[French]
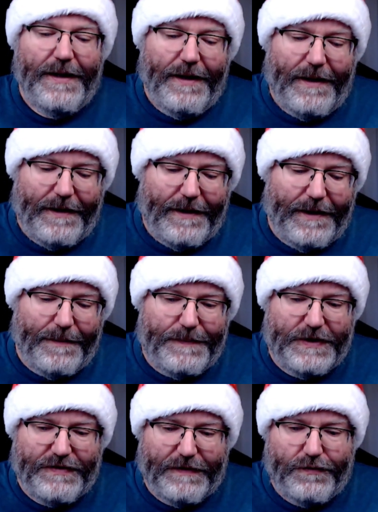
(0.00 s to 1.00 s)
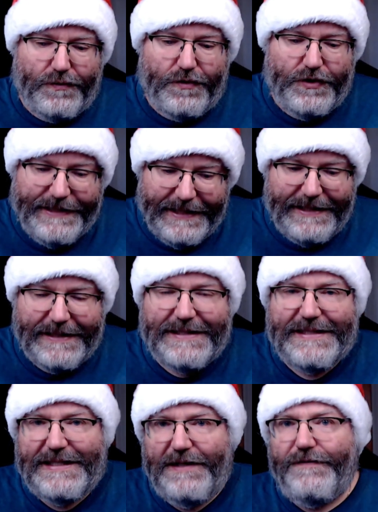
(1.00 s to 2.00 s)
Euh, puis je vais vous dire,
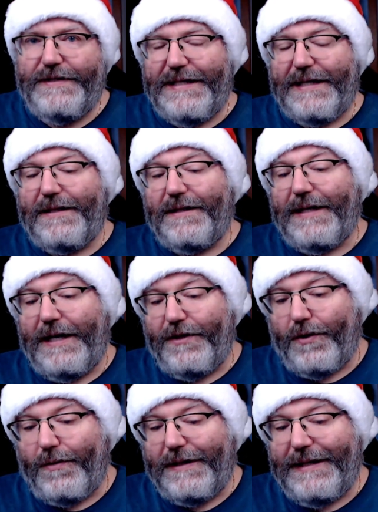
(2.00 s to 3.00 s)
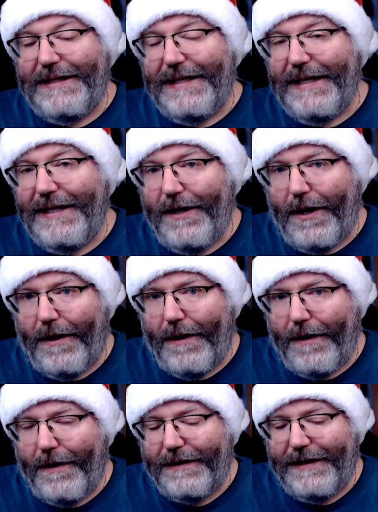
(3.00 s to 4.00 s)
si vous êtes quelqu'un qui est,
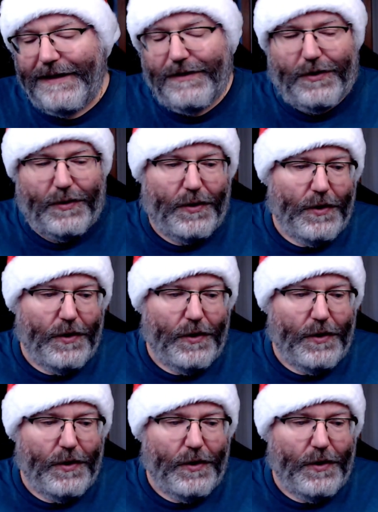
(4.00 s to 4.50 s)
euh, euh,